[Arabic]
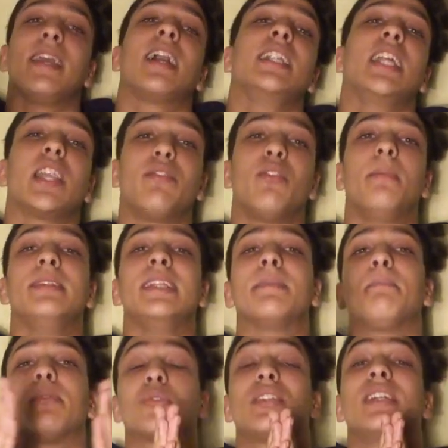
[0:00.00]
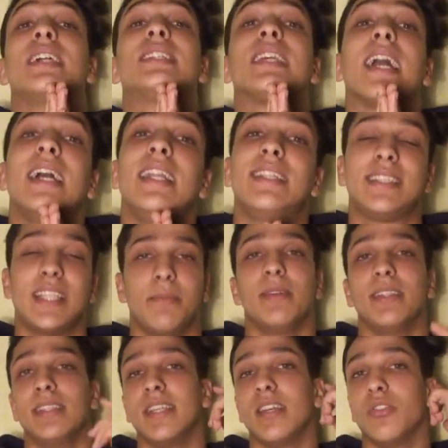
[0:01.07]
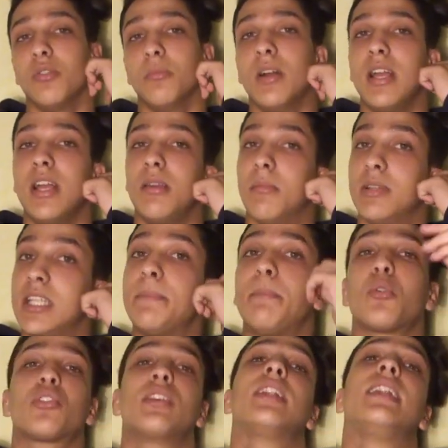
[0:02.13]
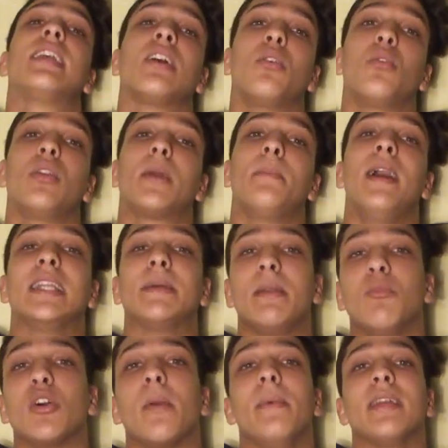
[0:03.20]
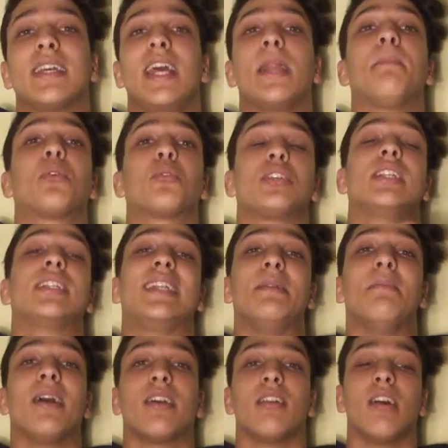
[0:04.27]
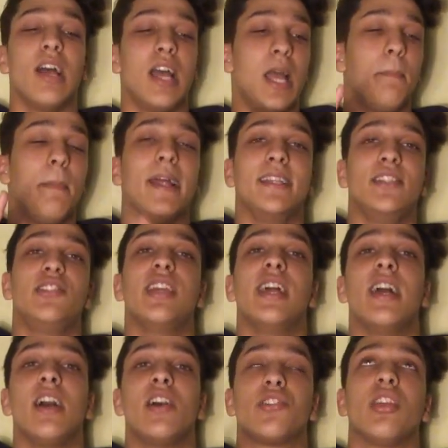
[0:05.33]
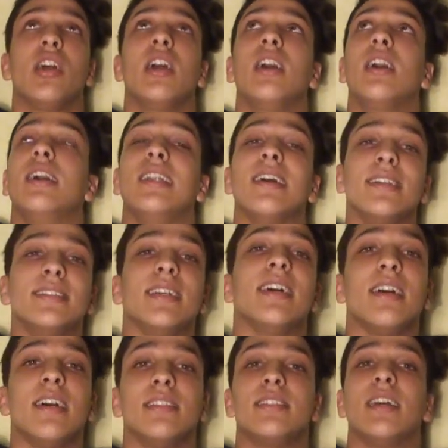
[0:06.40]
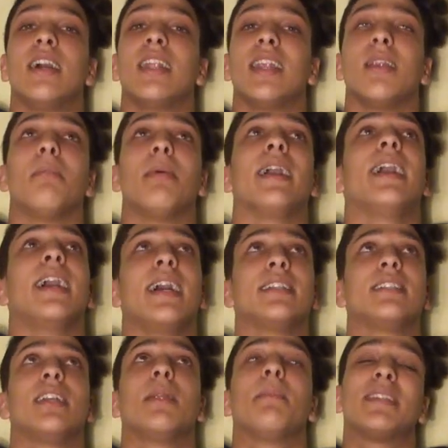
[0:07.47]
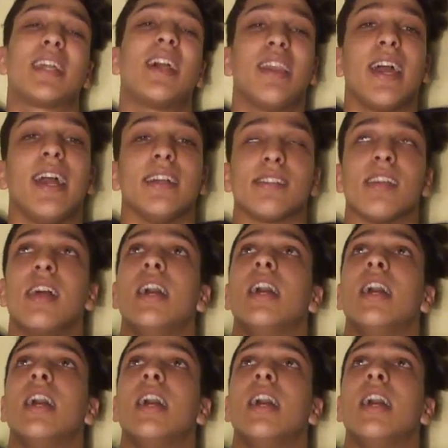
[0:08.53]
كنعرفوا بلي البروتينات غالي الثمن ديالهم ماشي البروتينات اللي كنقول لك بحال دابا المكمل ديال البروتينات ديال الماكله بحال الدجاج الدند البيض البيض رخيص